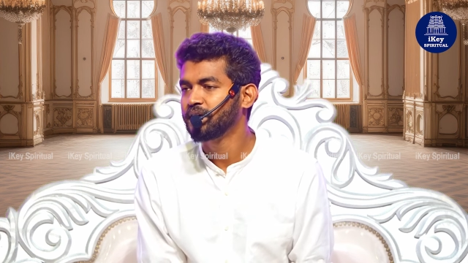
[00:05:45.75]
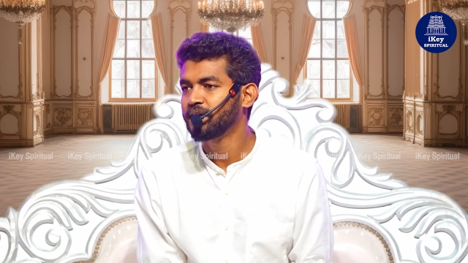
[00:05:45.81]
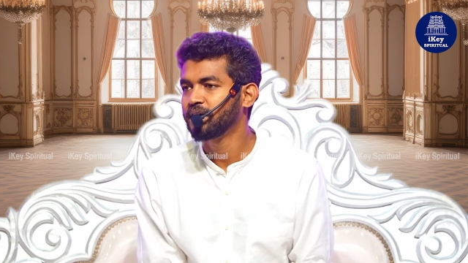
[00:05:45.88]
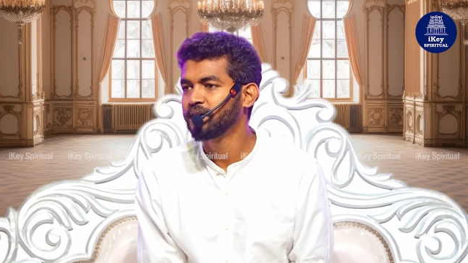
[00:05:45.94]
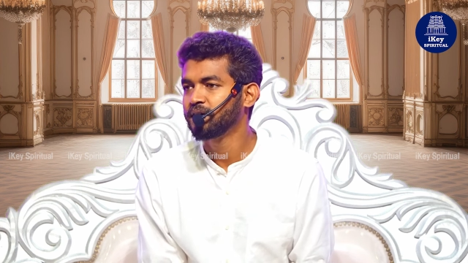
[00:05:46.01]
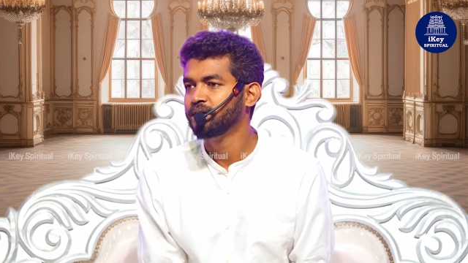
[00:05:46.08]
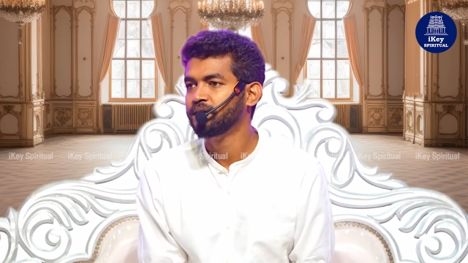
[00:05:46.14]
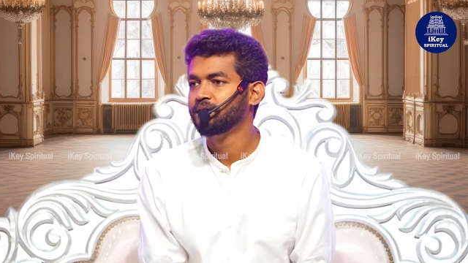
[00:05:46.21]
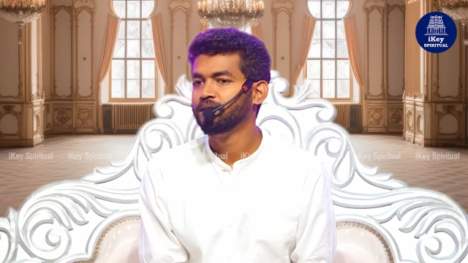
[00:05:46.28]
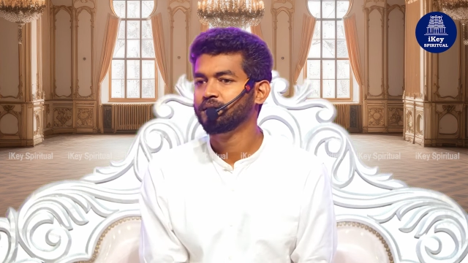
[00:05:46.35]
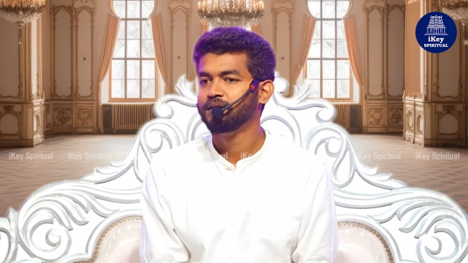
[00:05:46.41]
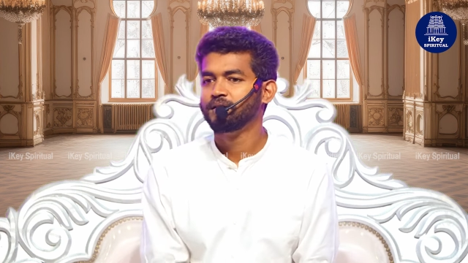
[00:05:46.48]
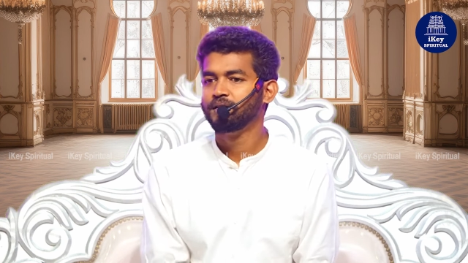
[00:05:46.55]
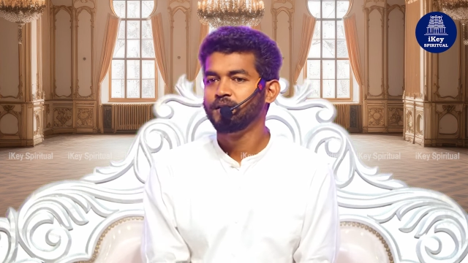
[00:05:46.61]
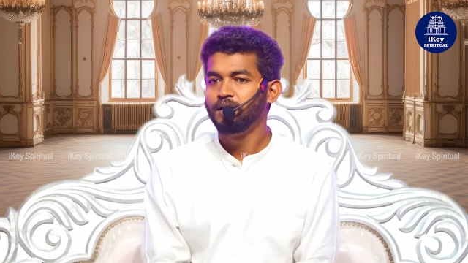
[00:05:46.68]
ஏன்
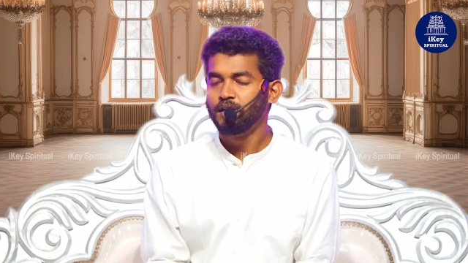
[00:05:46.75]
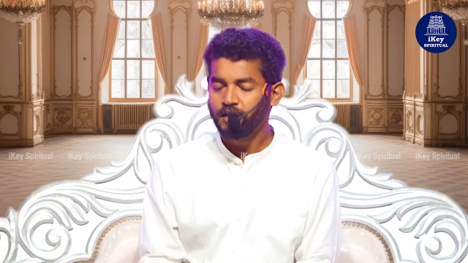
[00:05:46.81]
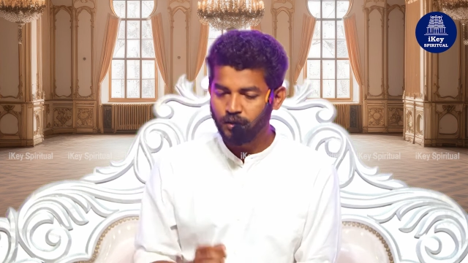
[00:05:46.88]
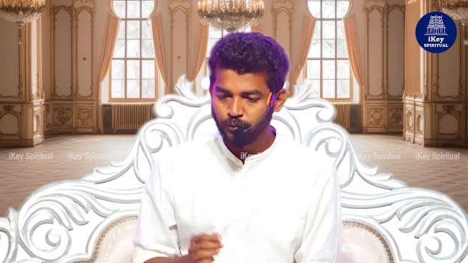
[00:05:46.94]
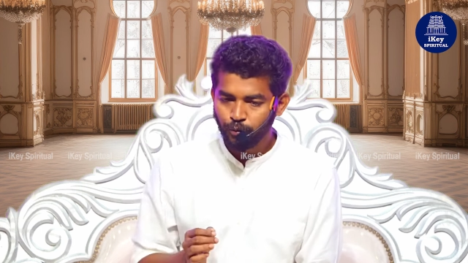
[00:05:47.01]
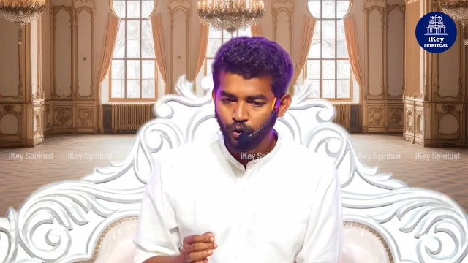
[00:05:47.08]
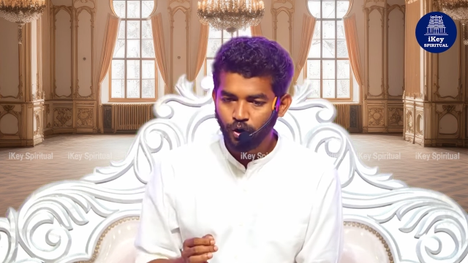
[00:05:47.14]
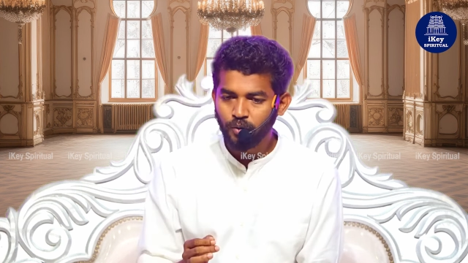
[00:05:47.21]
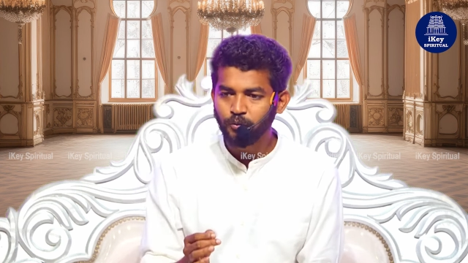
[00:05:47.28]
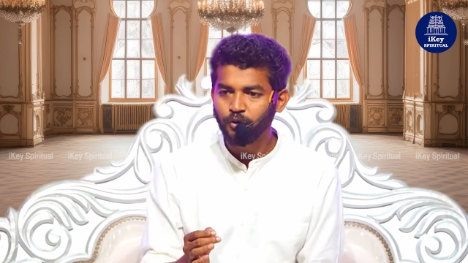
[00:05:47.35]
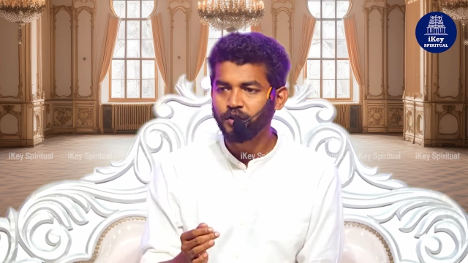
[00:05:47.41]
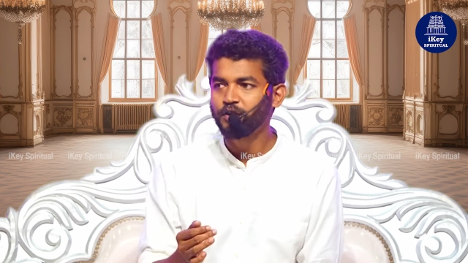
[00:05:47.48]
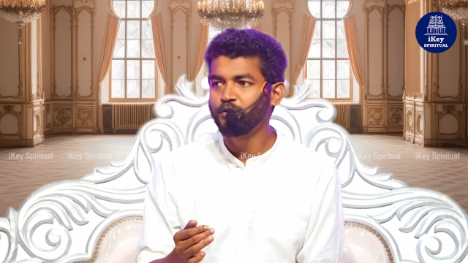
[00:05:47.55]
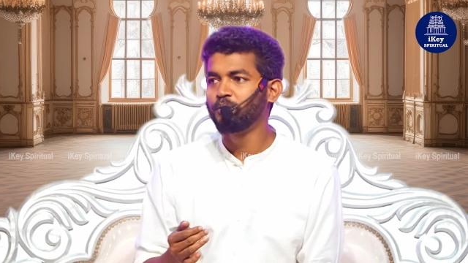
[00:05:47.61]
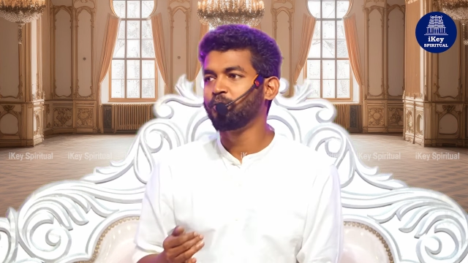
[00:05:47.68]
நீங்கள்
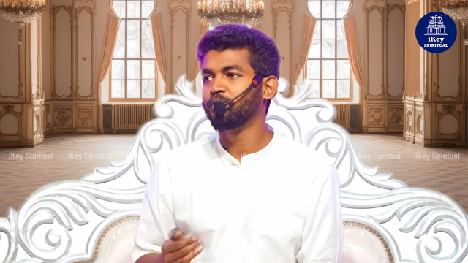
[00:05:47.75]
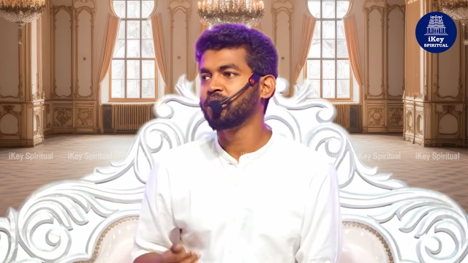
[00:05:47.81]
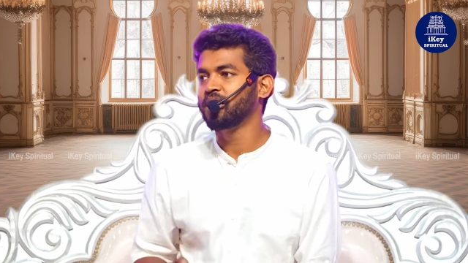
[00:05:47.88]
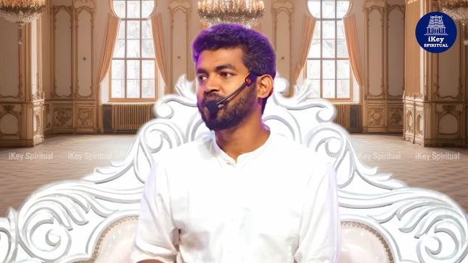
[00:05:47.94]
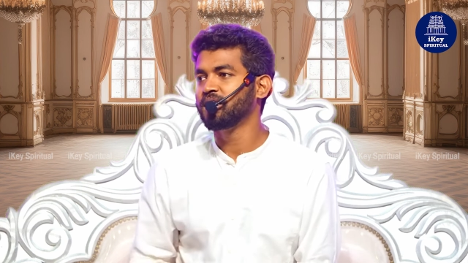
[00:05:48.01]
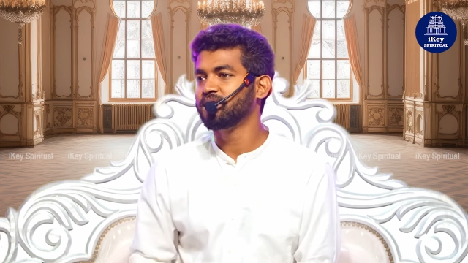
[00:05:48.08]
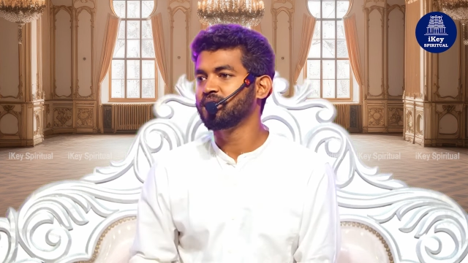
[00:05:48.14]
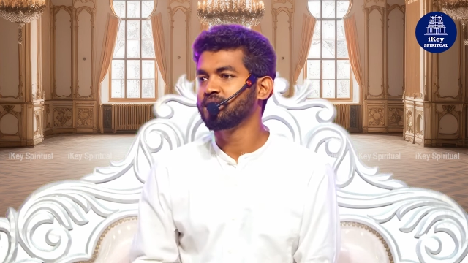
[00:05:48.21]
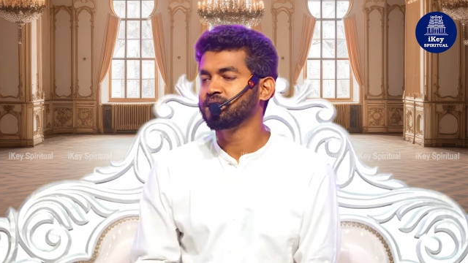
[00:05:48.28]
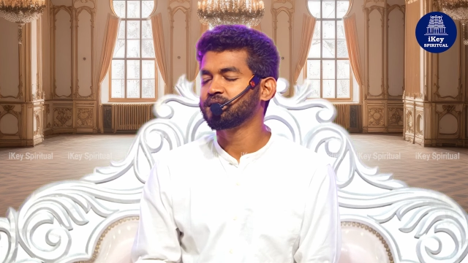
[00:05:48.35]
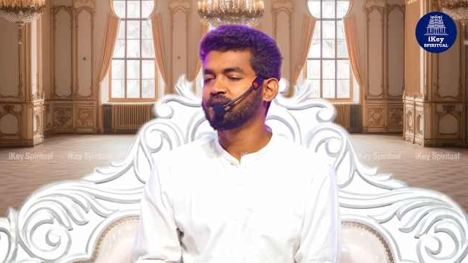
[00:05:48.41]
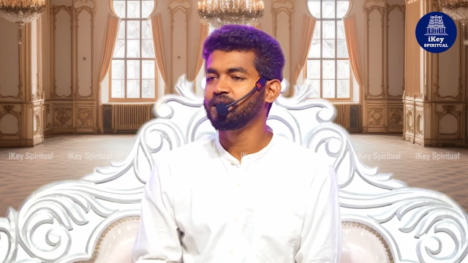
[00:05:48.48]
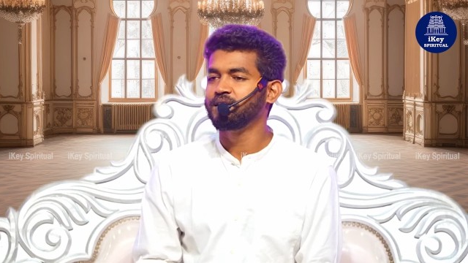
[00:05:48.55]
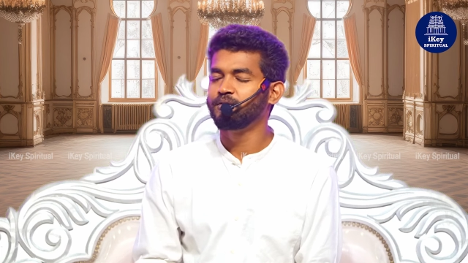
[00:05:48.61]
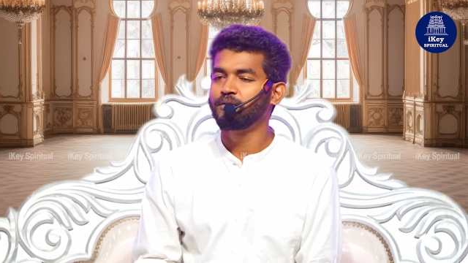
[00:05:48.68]
போகும்போதே உங்கள் பொண்டாட்டிக்கு
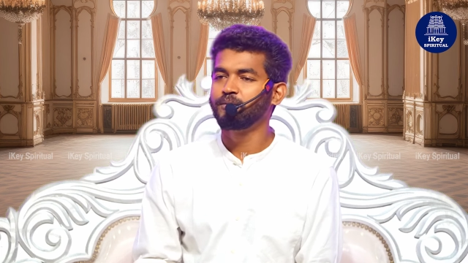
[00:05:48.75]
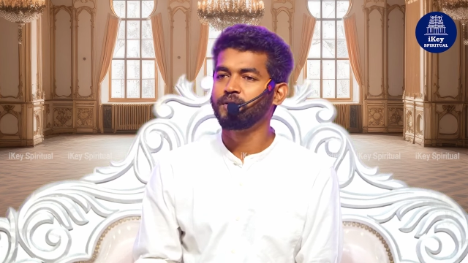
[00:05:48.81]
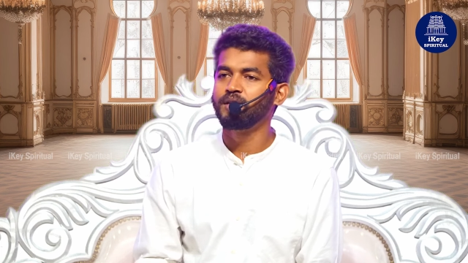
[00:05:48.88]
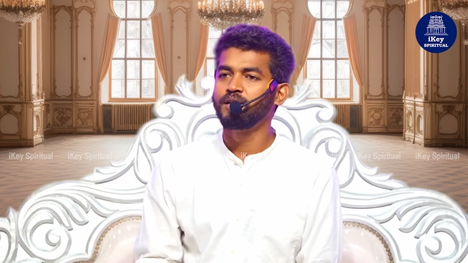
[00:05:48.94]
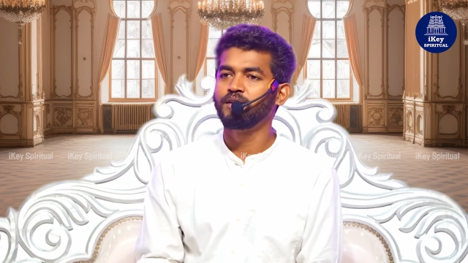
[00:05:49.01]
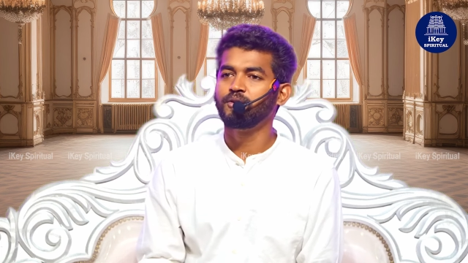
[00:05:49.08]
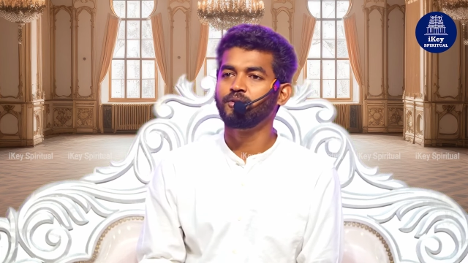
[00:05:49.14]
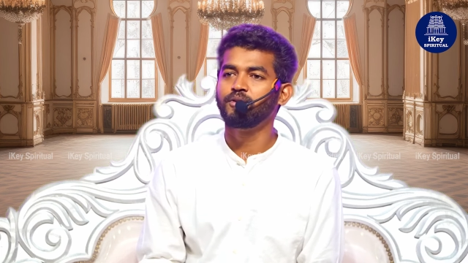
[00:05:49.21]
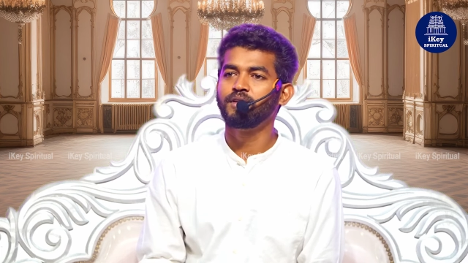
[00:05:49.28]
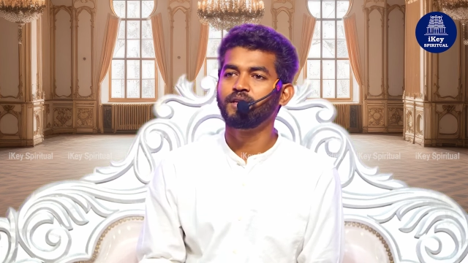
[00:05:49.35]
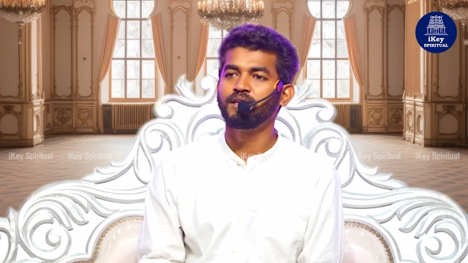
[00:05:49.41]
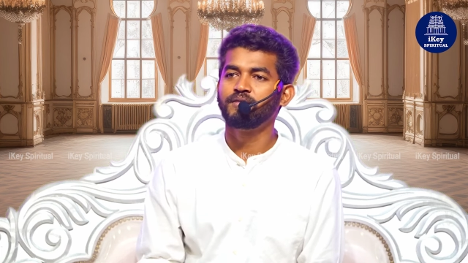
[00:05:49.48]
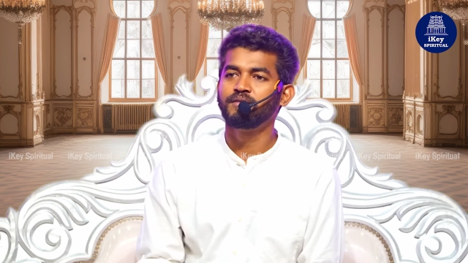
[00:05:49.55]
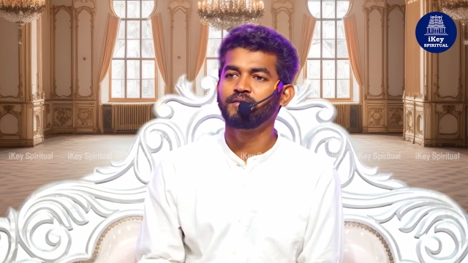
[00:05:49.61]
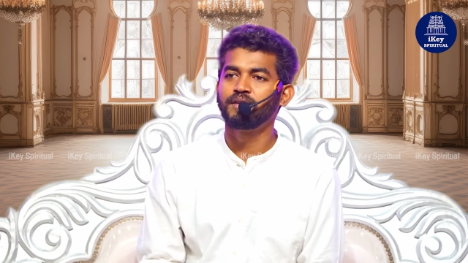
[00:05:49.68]
தெரிஞ்சிடும் இவன் பெரிய யோகி
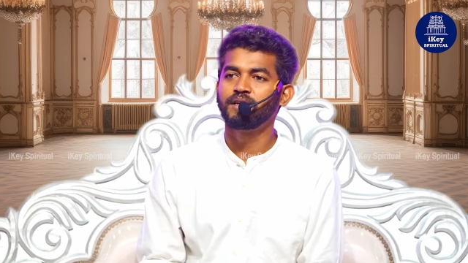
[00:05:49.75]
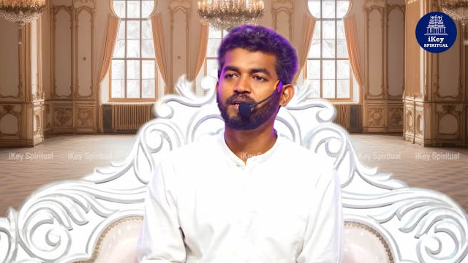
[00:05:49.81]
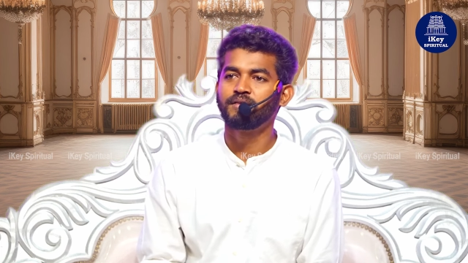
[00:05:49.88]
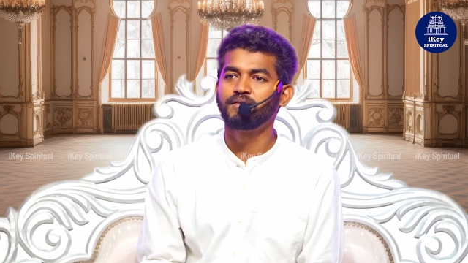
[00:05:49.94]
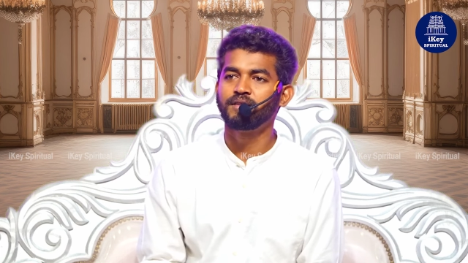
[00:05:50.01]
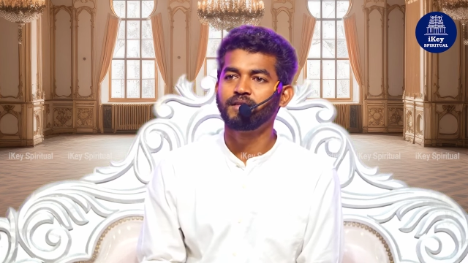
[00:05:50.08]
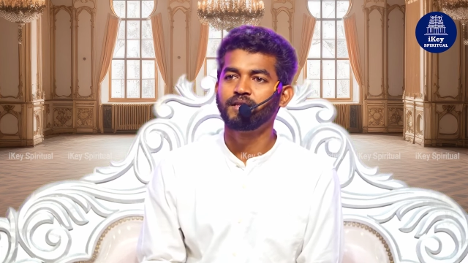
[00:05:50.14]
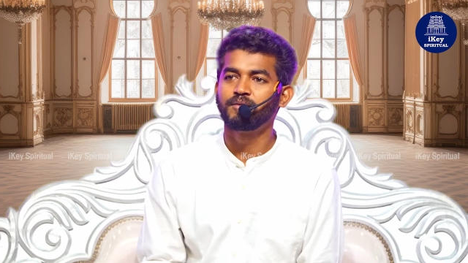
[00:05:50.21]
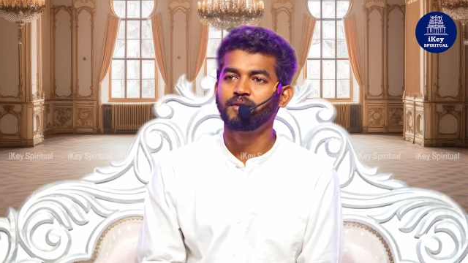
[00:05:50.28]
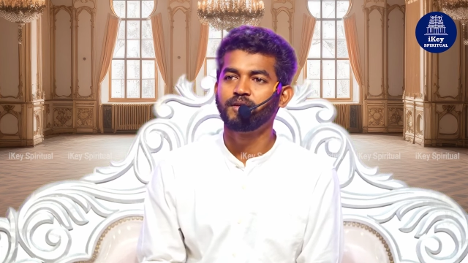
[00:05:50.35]
இவன் வேற வந்து